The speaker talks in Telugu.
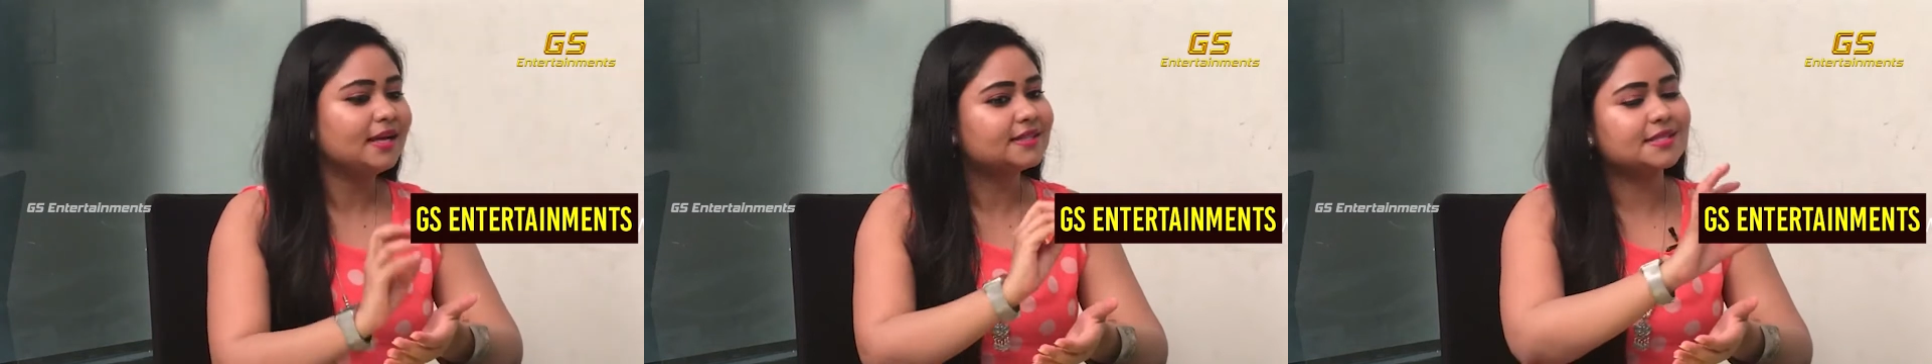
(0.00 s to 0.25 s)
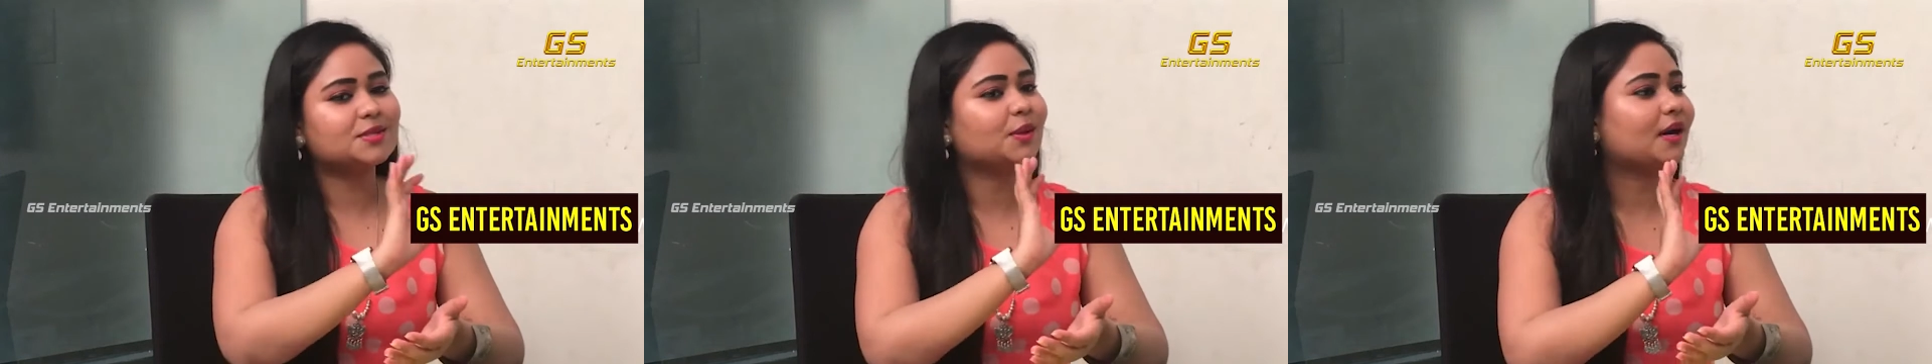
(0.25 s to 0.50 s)

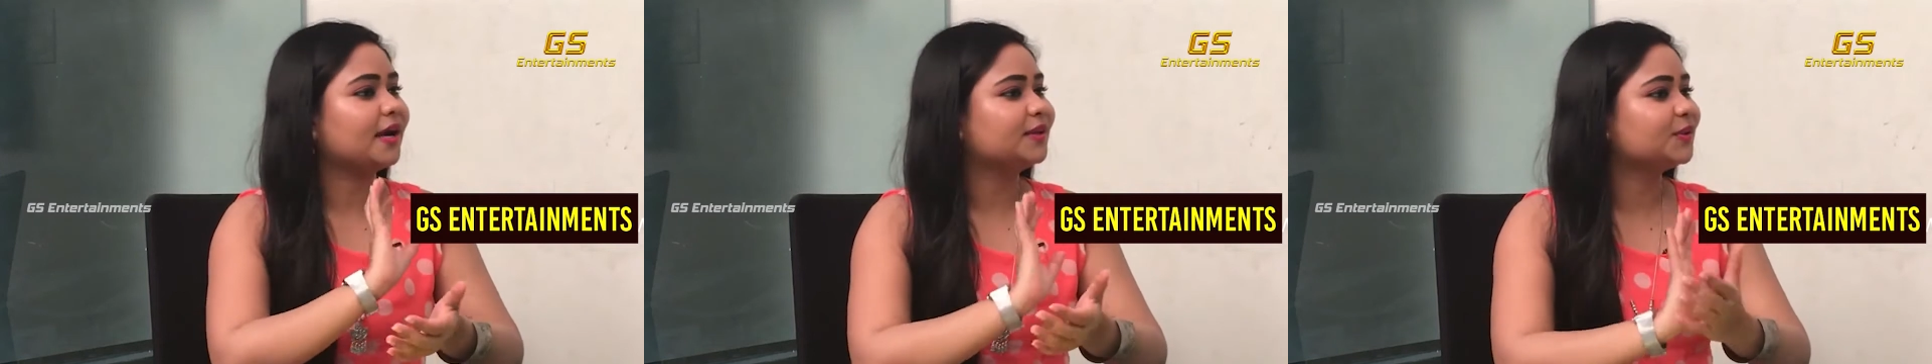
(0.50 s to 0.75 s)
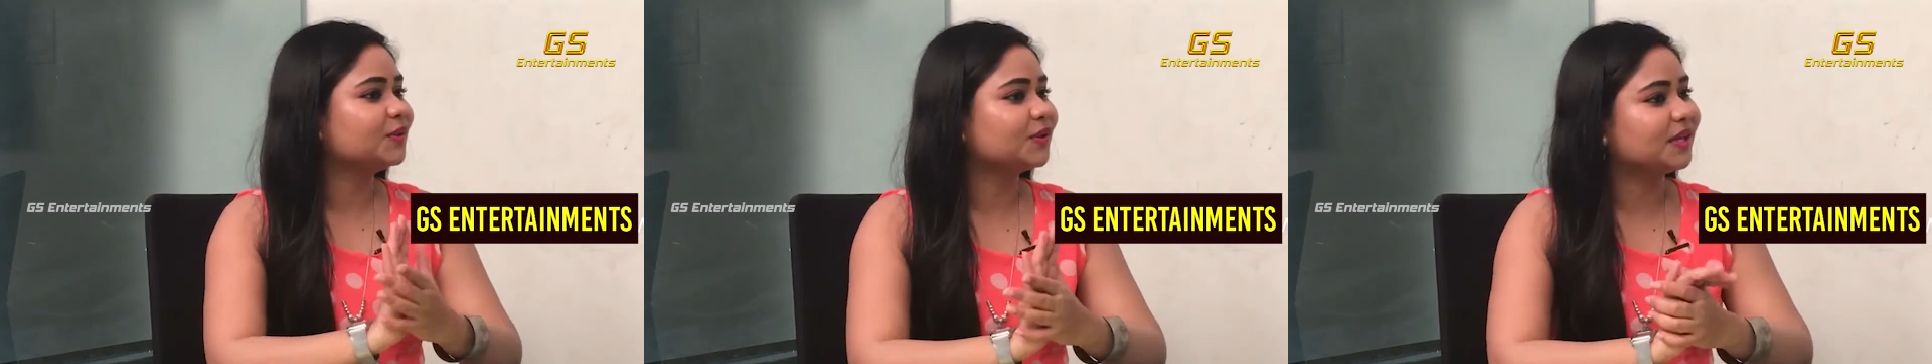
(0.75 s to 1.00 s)
జస్ట్ ఒక
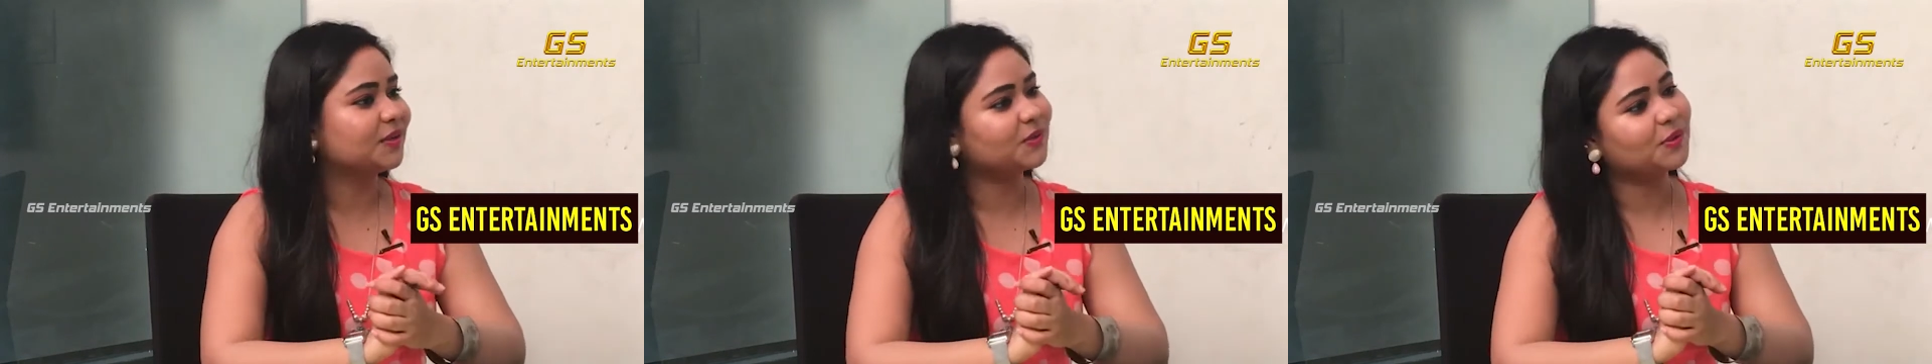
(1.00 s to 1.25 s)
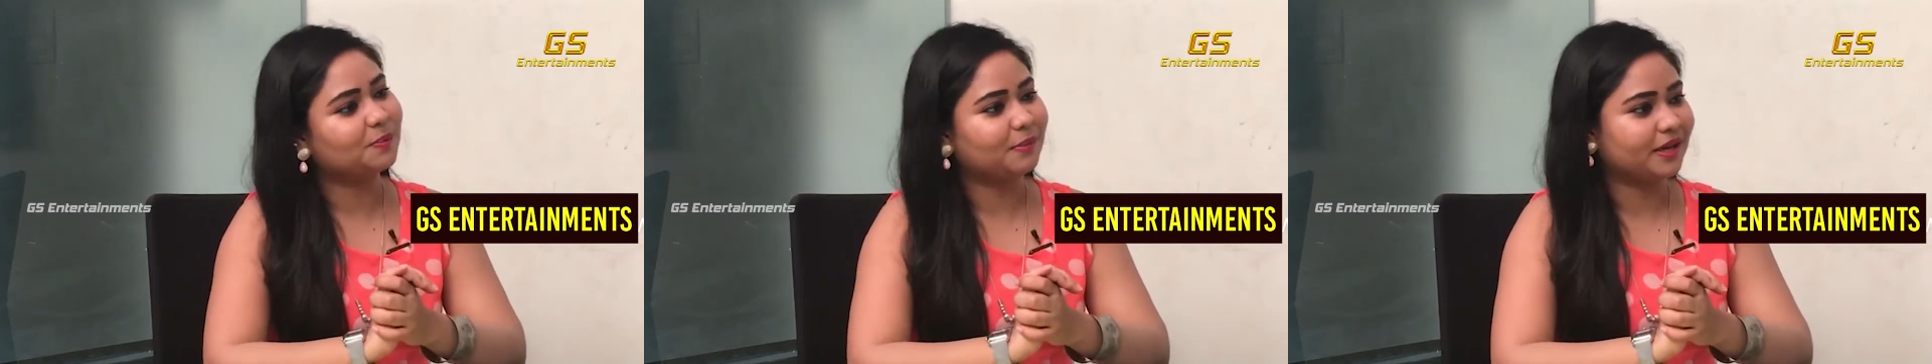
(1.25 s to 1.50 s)
ఐదుగురు
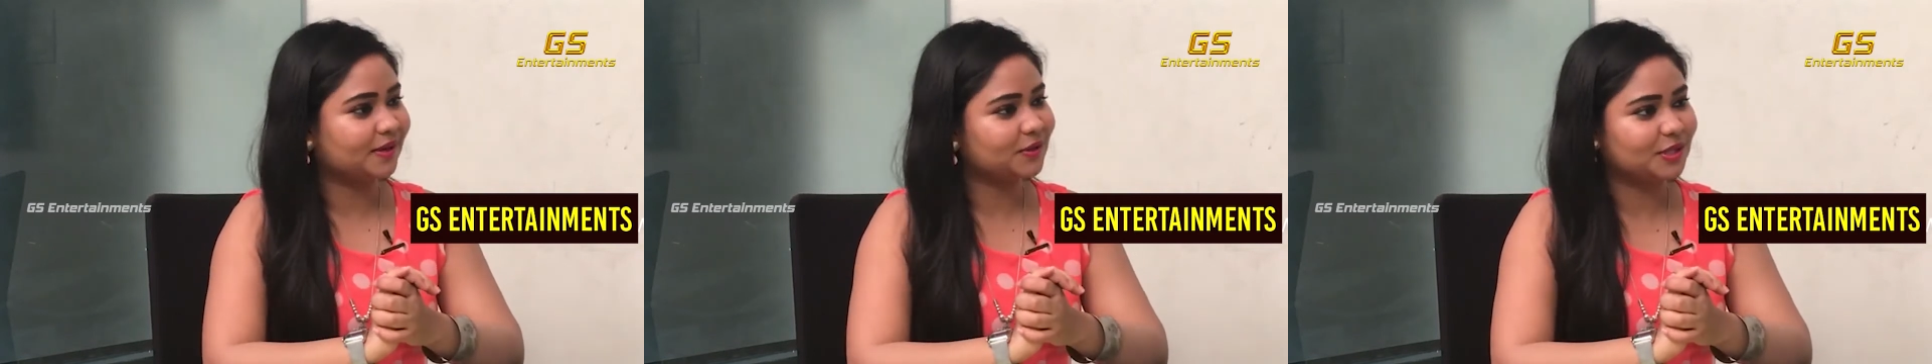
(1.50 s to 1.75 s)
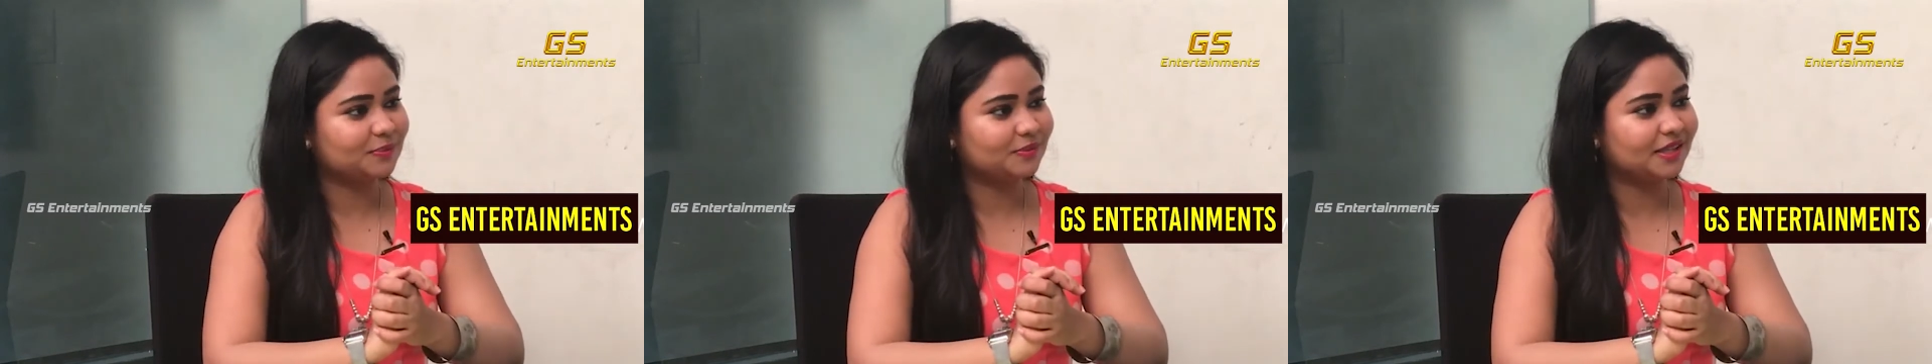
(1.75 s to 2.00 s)
హీరోల పేర్లు
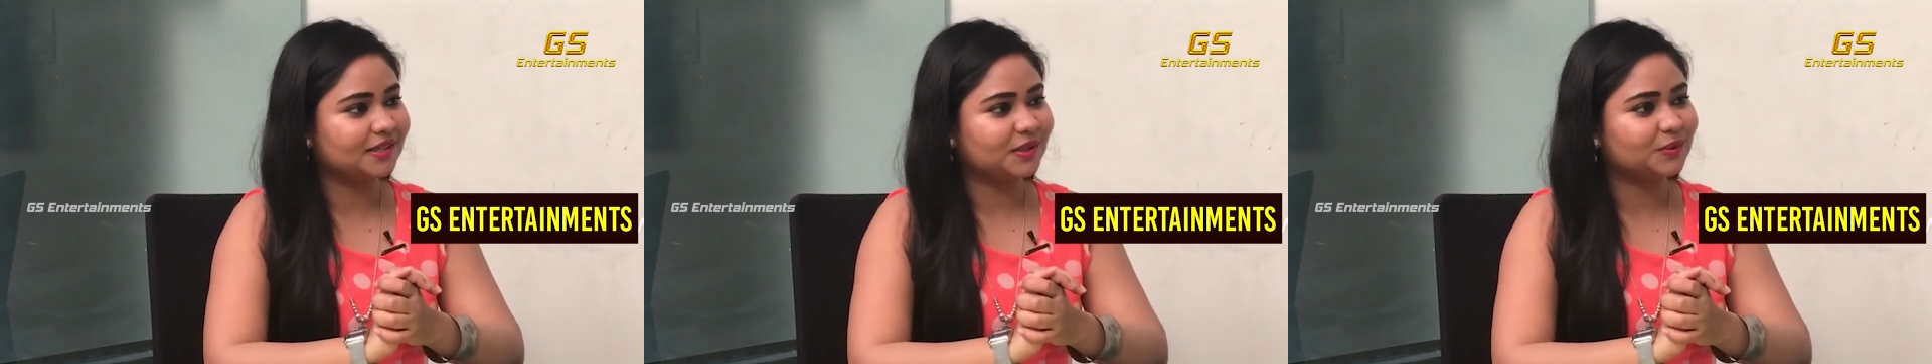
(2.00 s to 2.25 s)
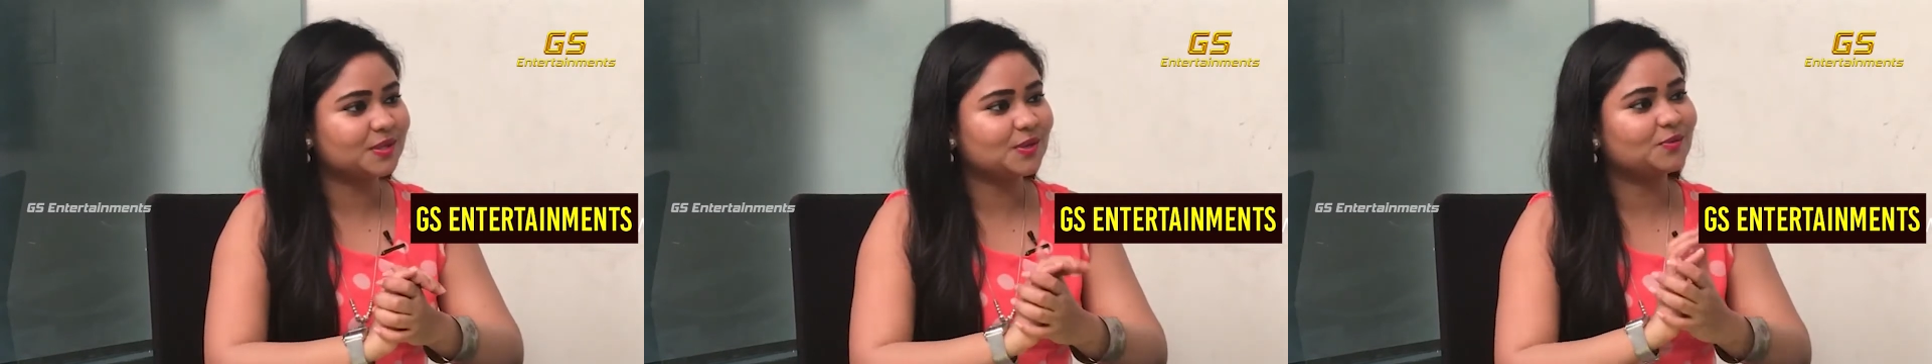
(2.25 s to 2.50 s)
చెప్తాను
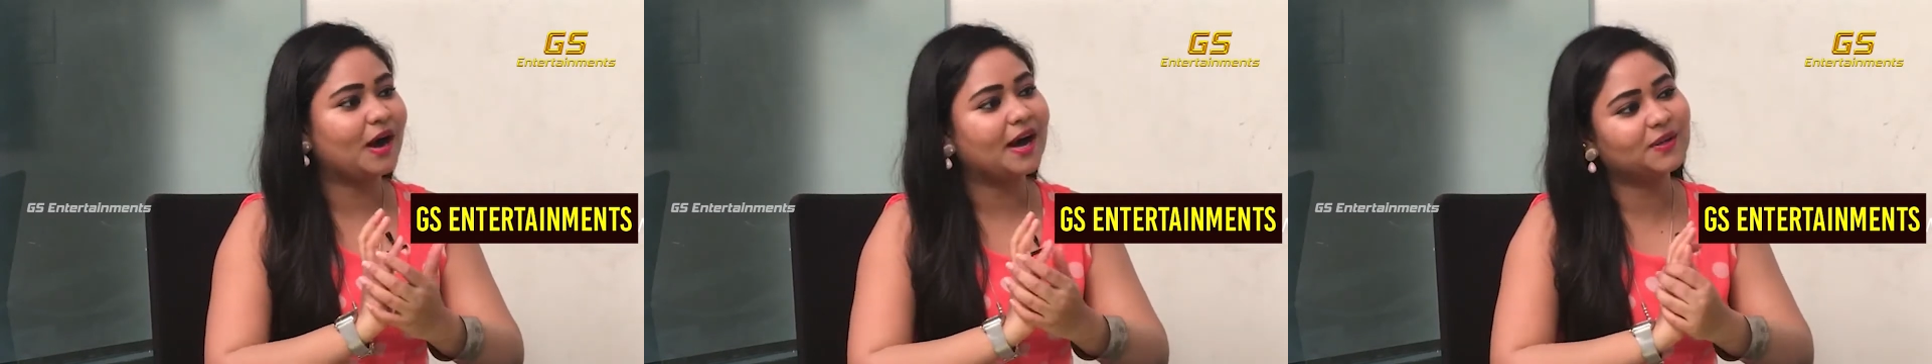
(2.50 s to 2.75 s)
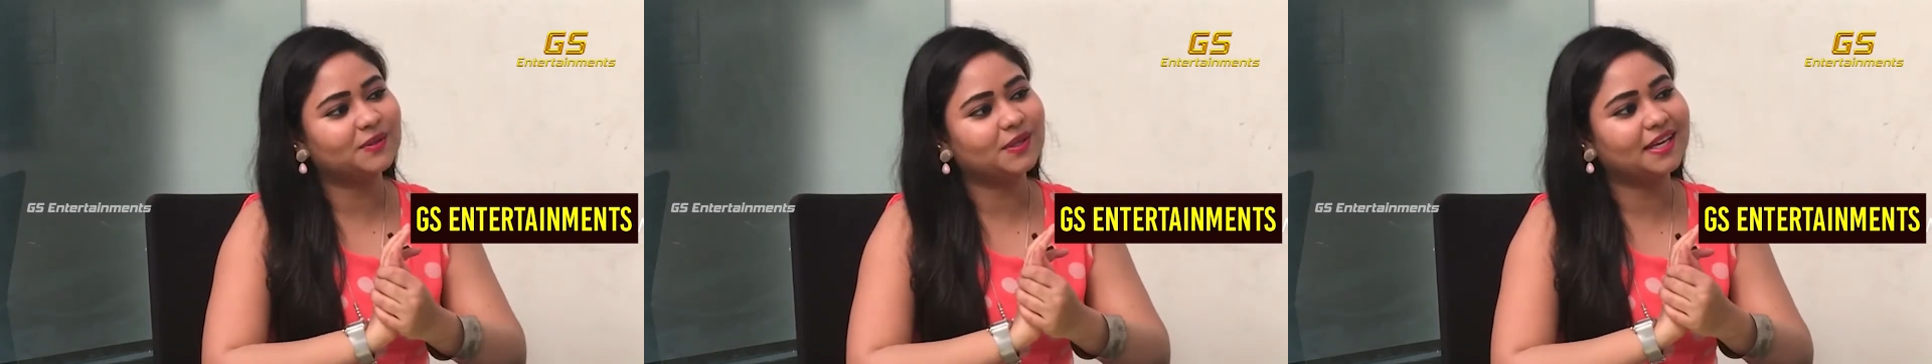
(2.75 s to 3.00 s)
నేను సో
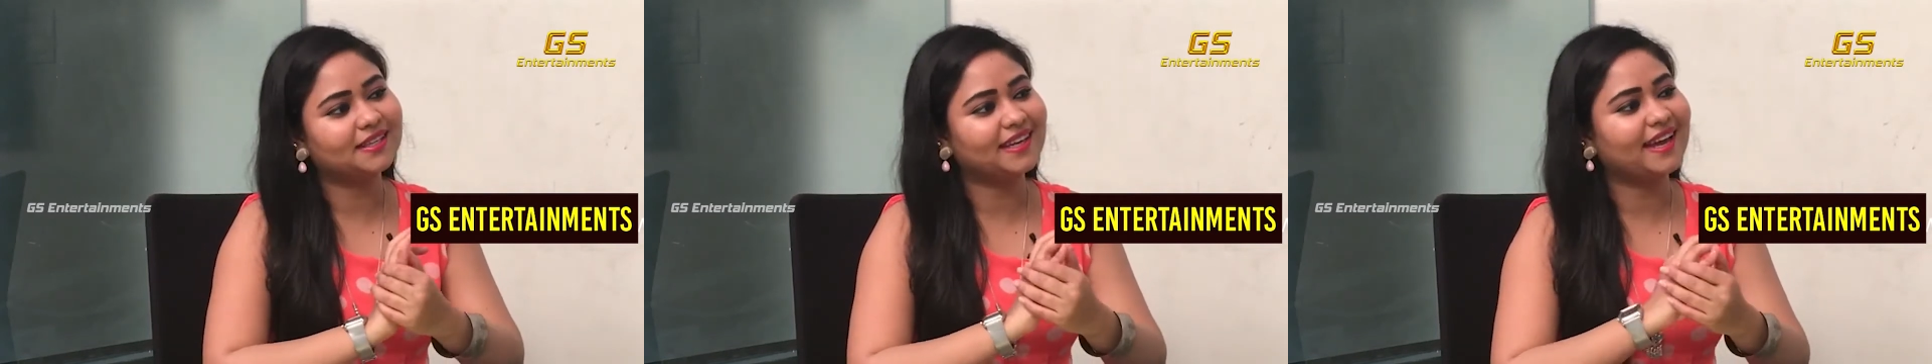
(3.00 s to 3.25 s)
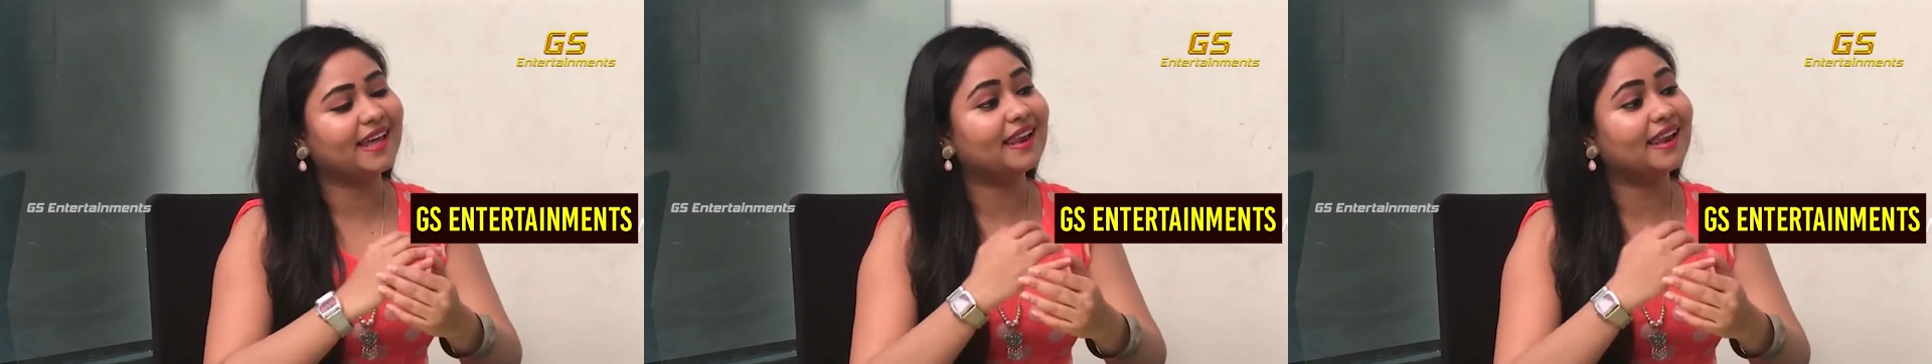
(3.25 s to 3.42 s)
వాళ్ళతో అయితే